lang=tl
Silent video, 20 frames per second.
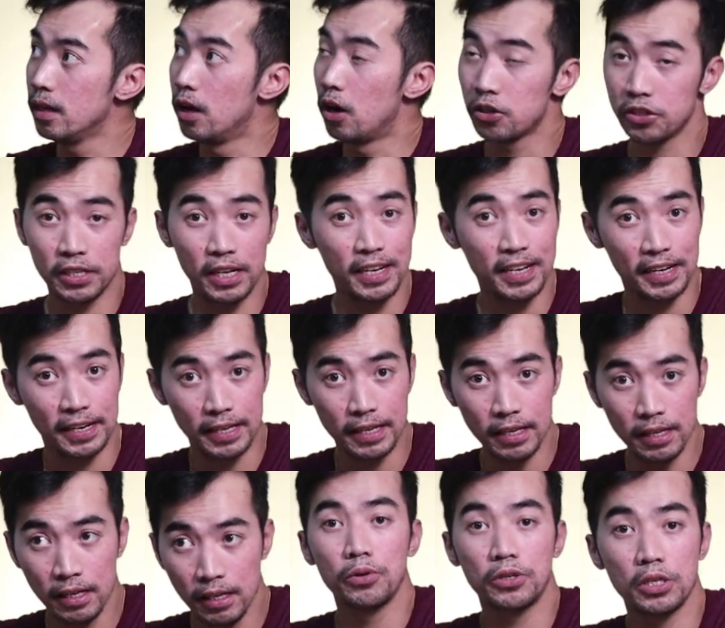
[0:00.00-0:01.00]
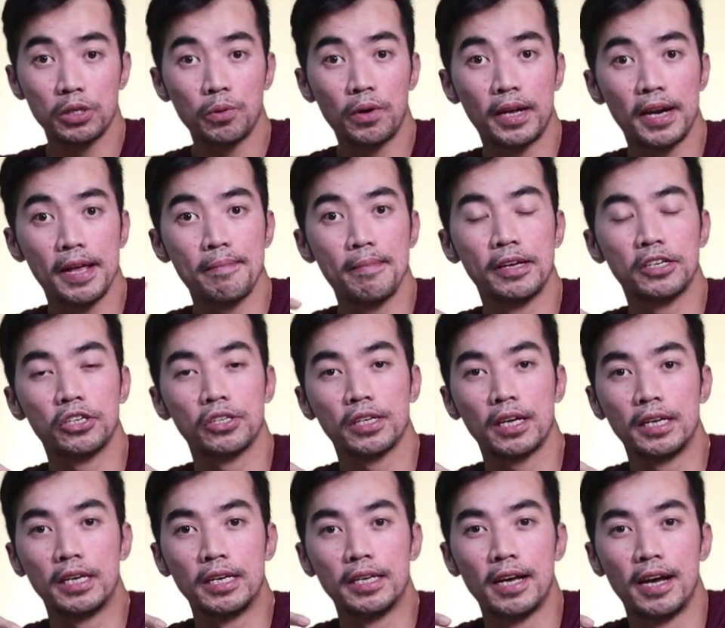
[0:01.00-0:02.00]
auxiliary, which is what I mentioned
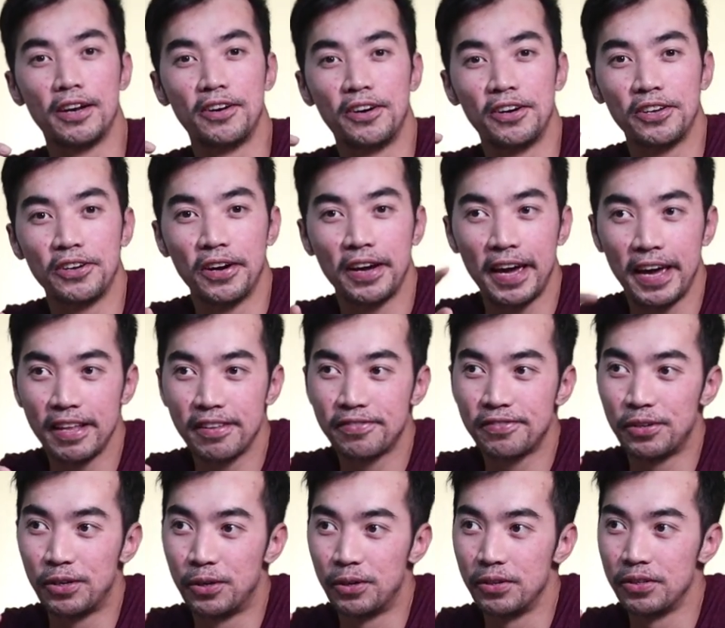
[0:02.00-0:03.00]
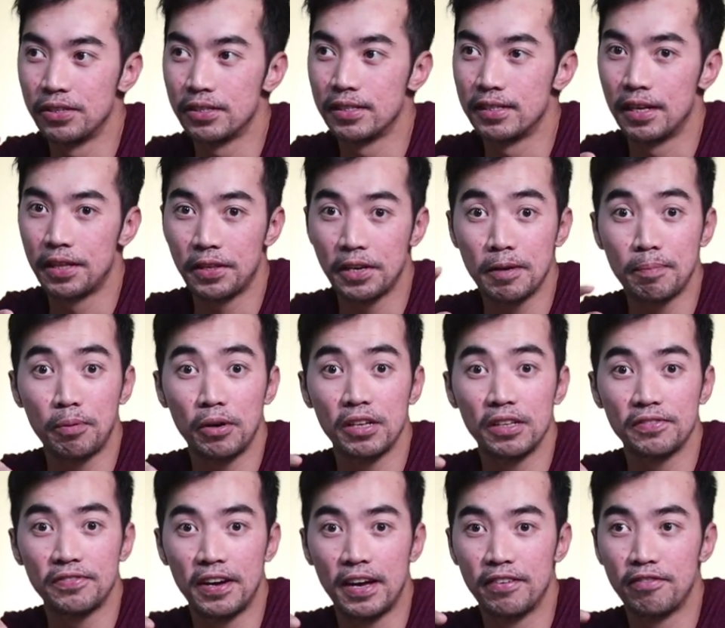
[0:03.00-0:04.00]
kanina, no, yung headphones na
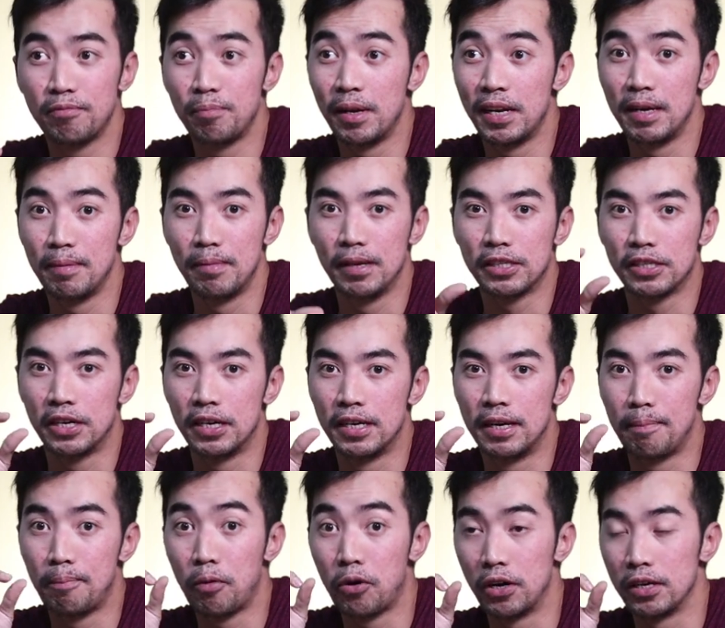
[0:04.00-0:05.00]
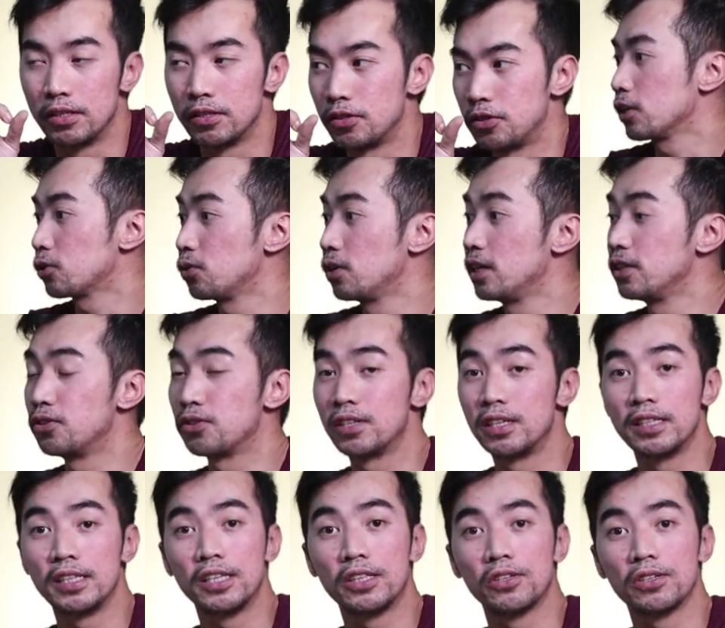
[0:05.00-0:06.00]
3.5mm na port. Katulad nung
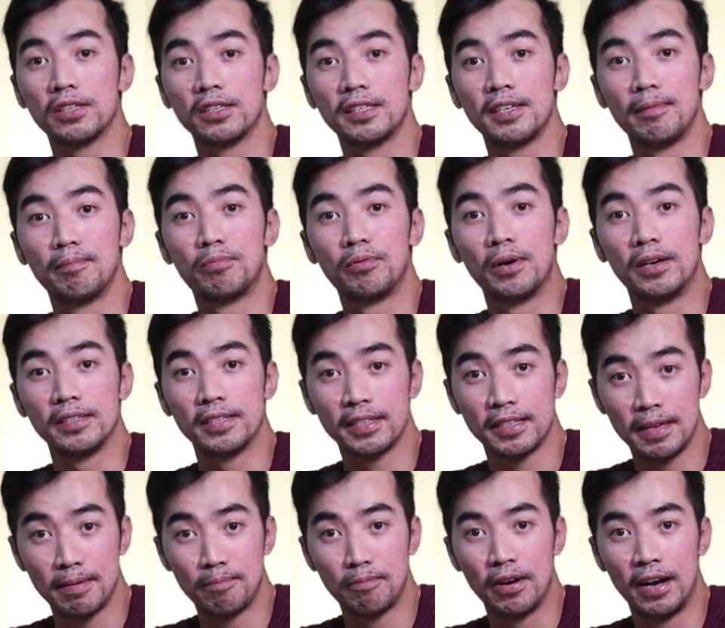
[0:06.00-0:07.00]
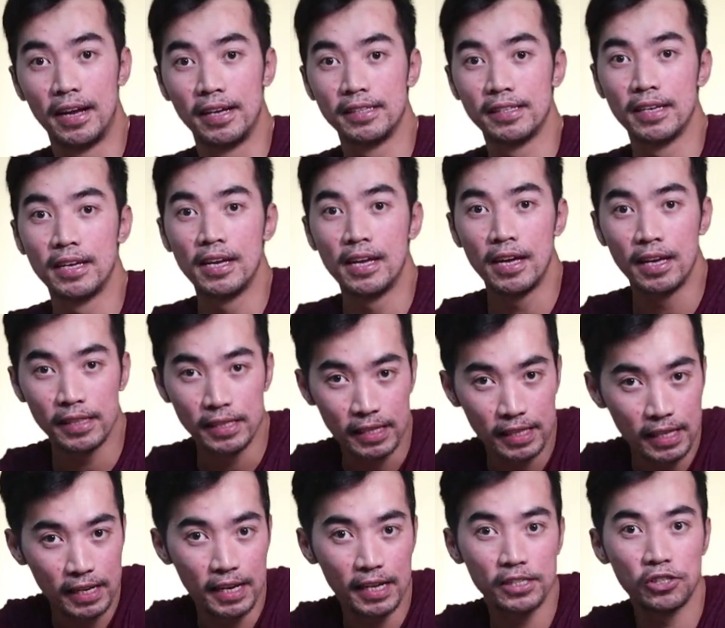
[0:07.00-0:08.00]
nandito sa Sembra, sa Sembran,
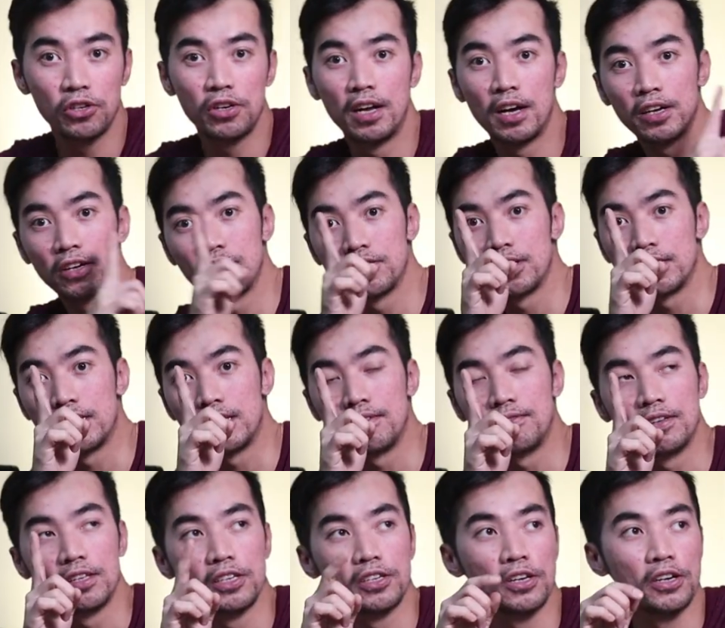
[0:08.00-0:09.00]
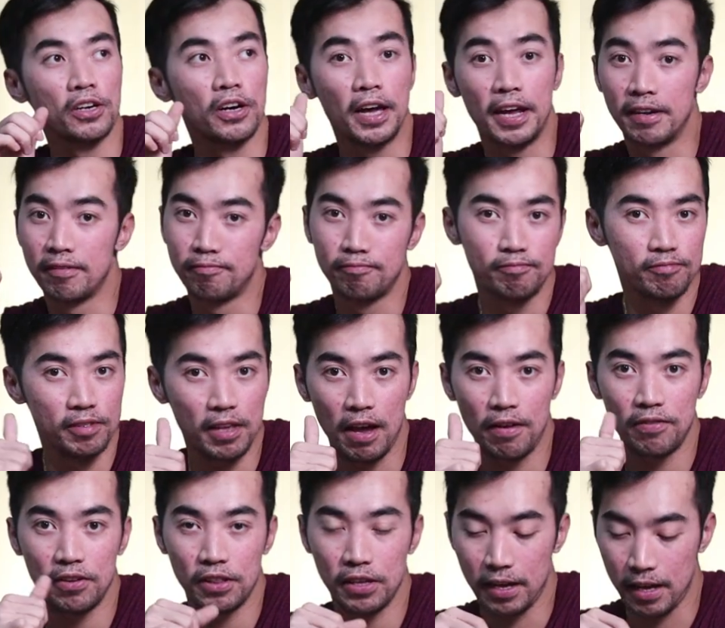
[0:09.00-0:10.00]
didiretso lang yun sa TV nyo and
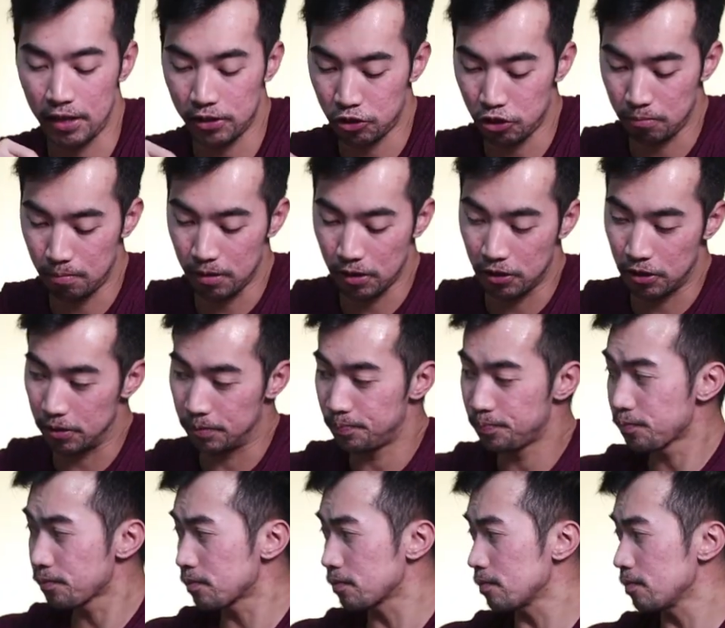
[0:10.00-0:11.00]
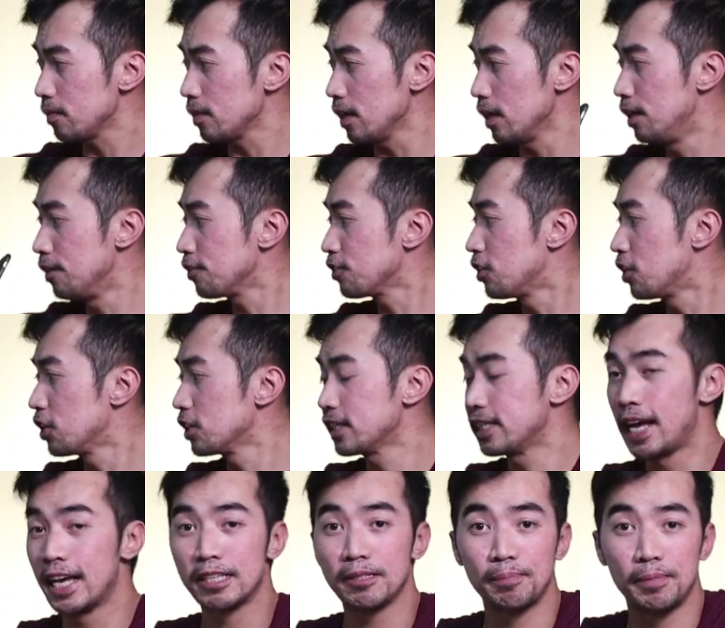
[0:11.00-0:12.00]
everything else should be good. And of
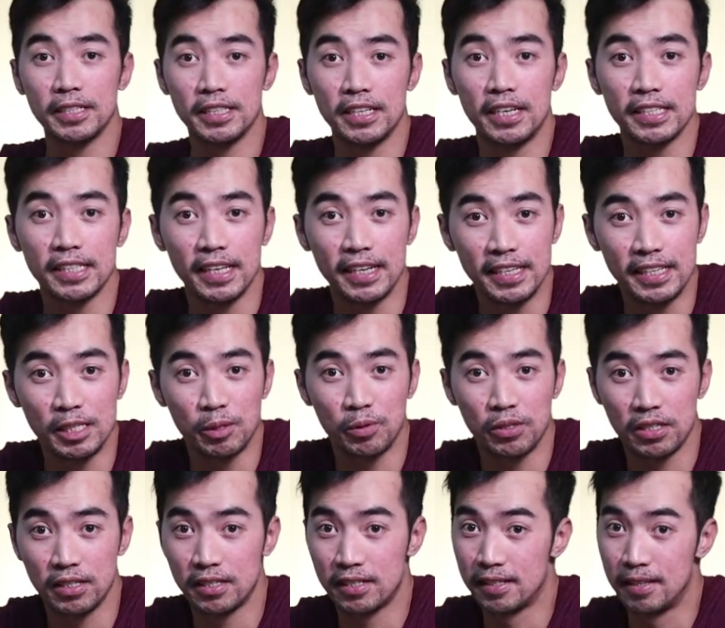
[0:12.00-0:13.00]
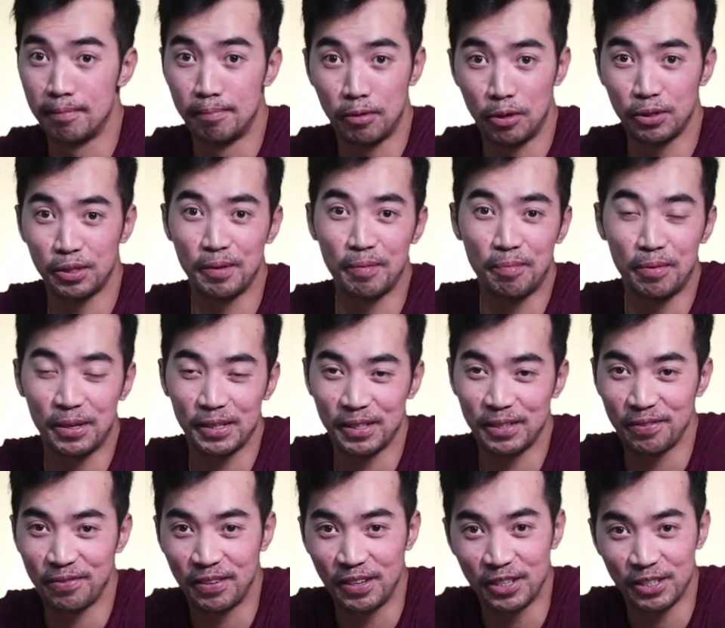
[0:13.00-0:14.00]
course, last but not the least, which is the most
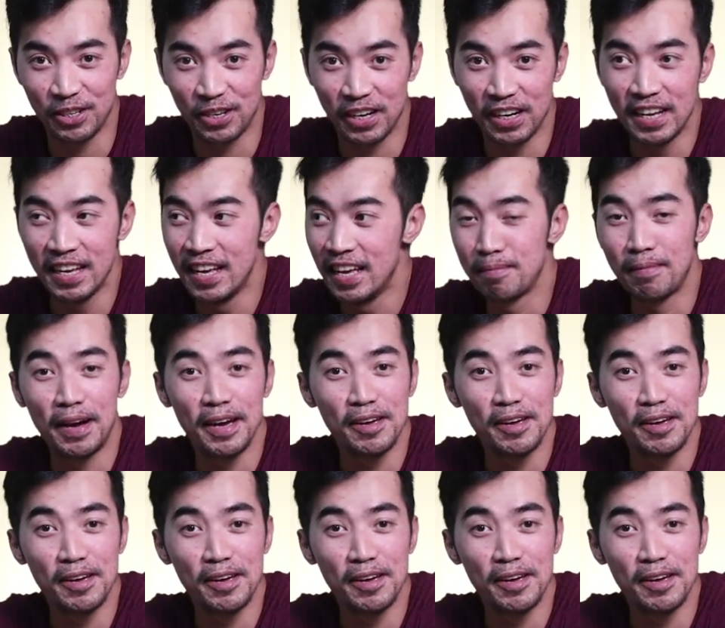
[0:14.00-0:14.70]
important feature in